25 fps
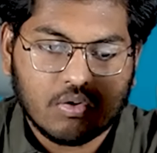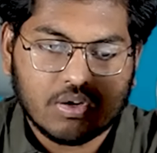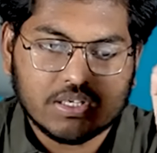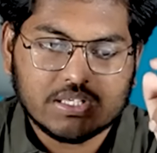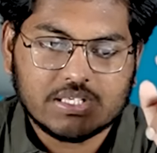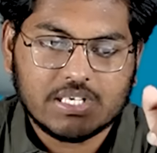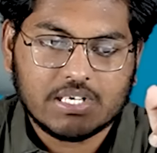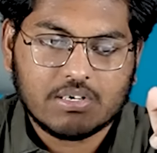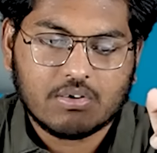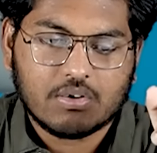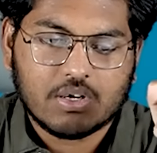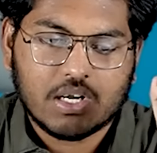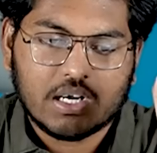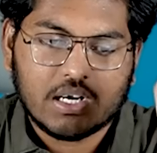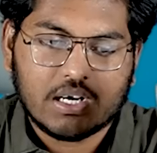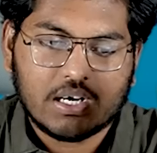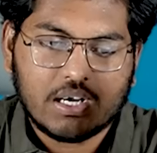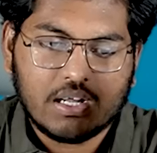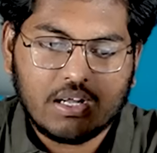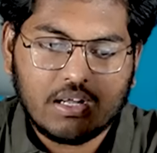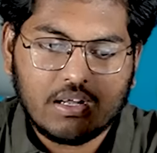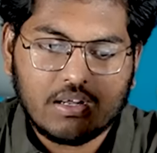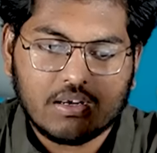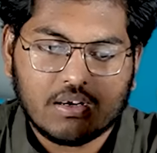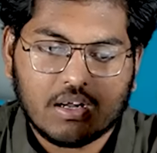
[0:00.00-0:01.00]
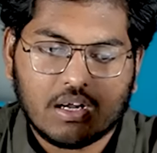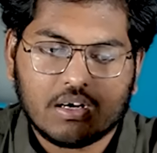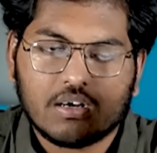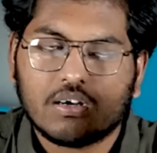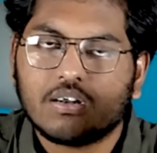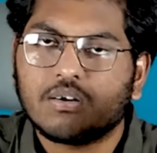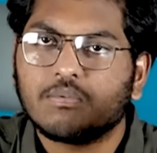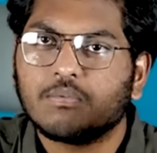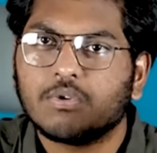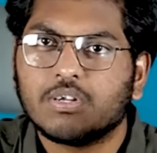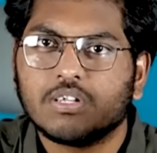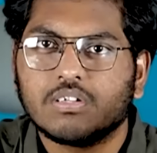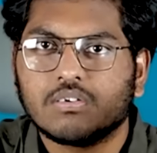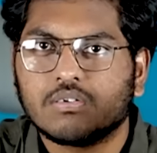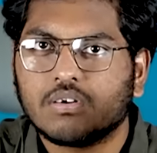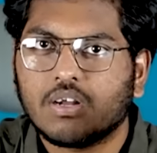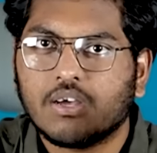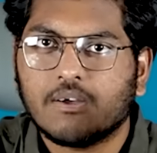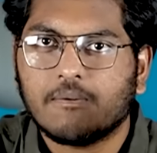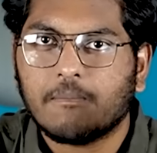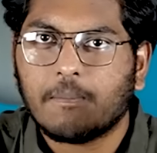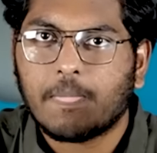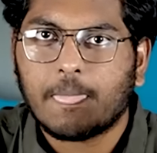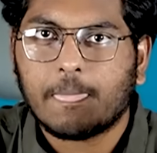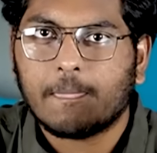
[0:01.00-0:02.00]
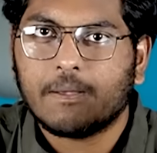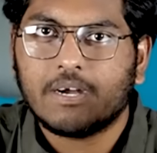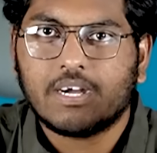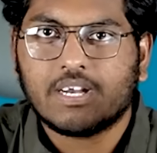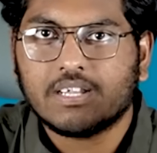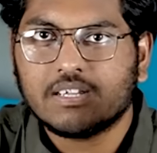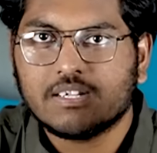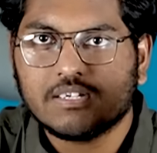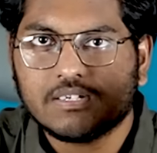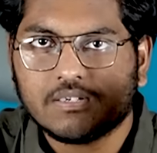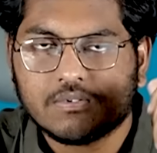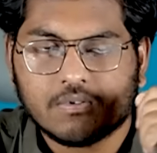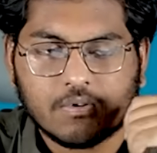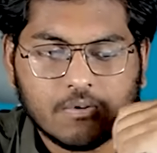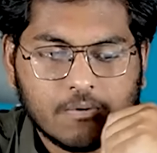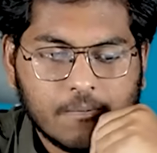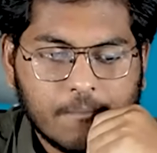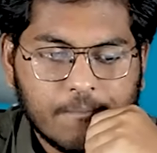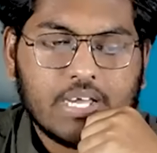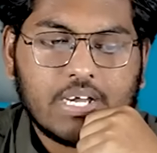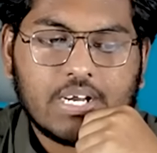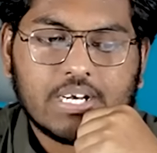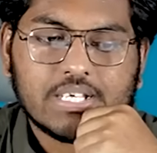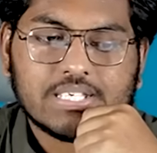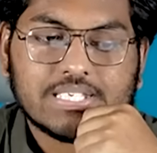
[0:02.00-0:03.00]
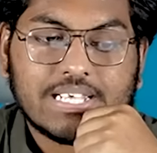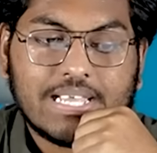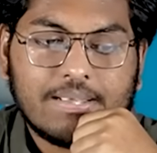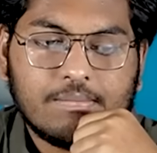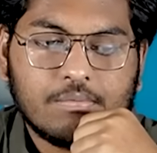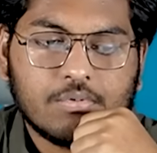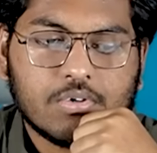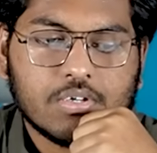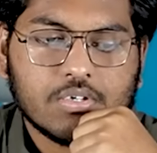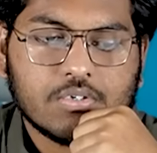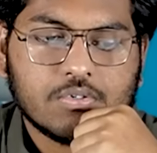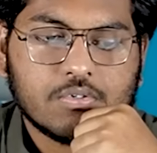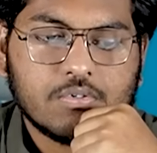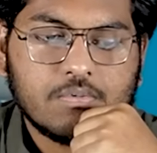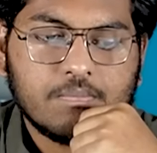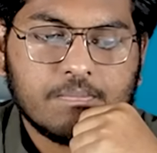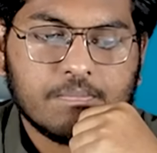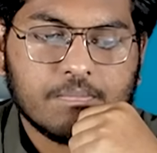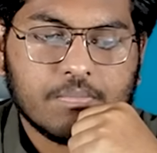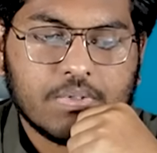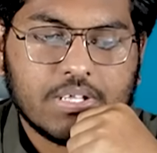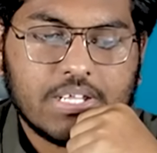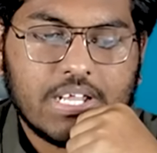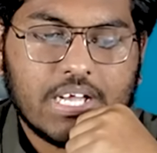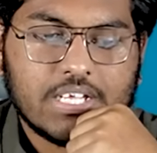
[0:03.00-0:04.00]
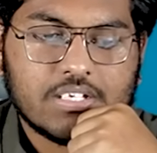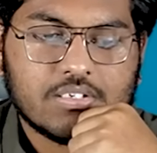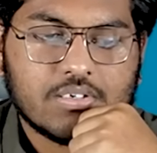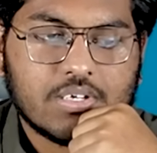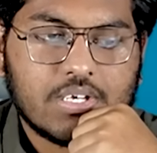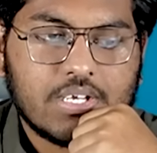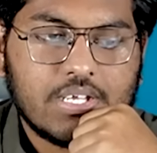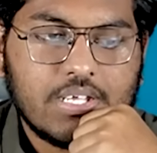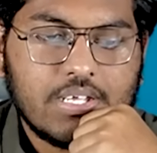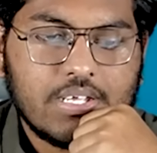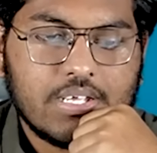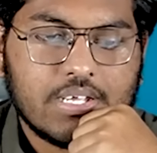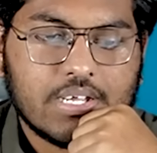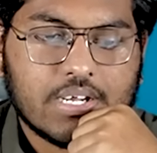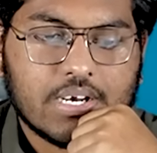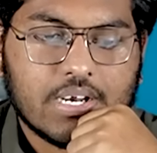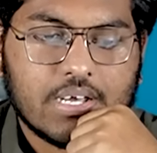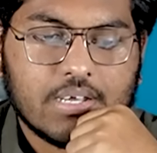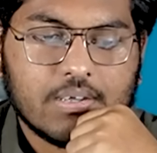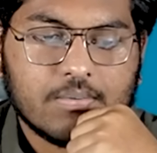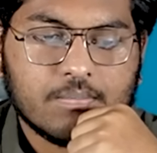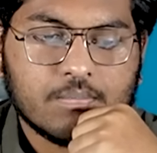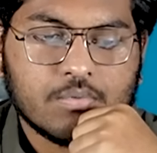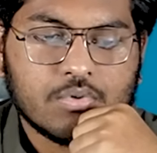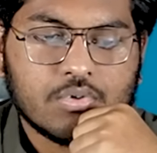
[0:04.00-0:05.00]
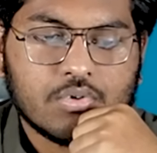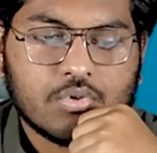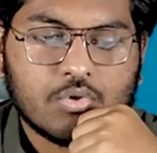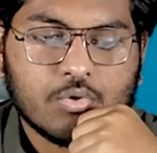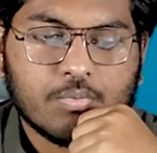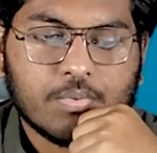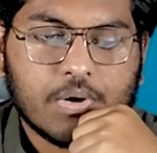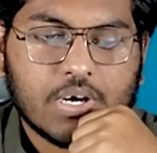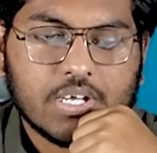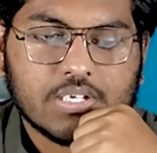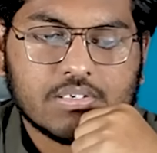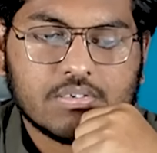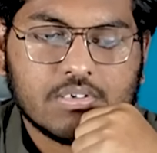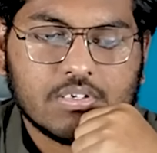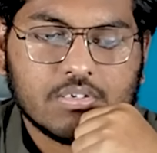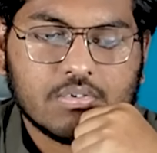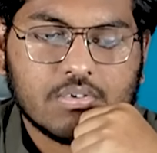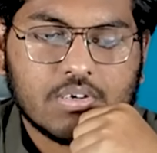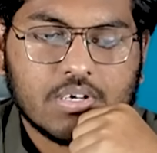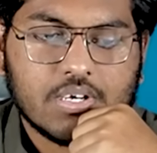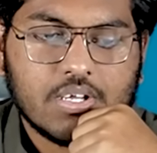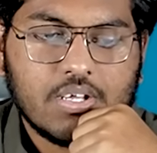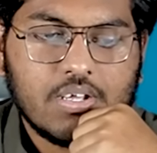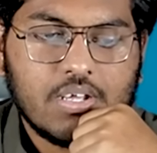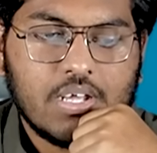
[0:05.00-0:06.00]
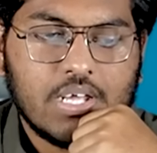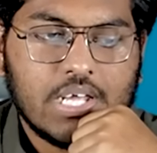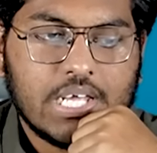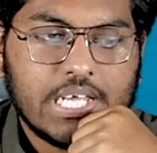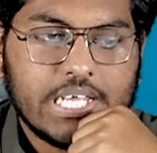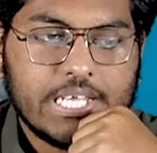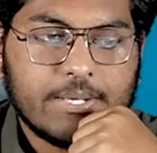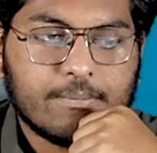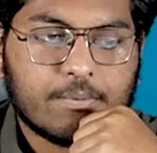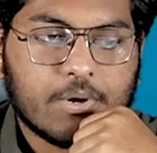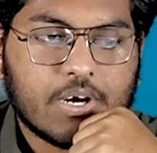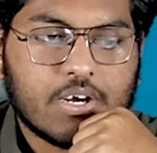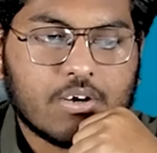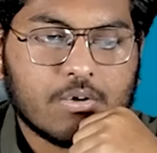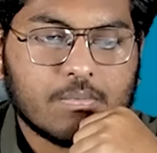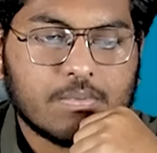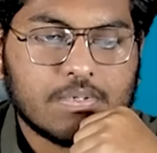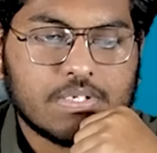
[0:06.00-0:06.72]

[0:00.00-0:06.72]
వన్స్ నేను కొన్నానంటే నాన్ రిటర్న్ ఇది కూడా రిటర్న్ తీసుకోరు ఇక్కడ స్కాన్ చూడొచ్చు ఇది యాక్చువల్లీ ఇక్కడ ముందు టూ ప్రొడక్ట్స్ ఉన్నాయి చూడండి ఈ ప్రోడక్ట్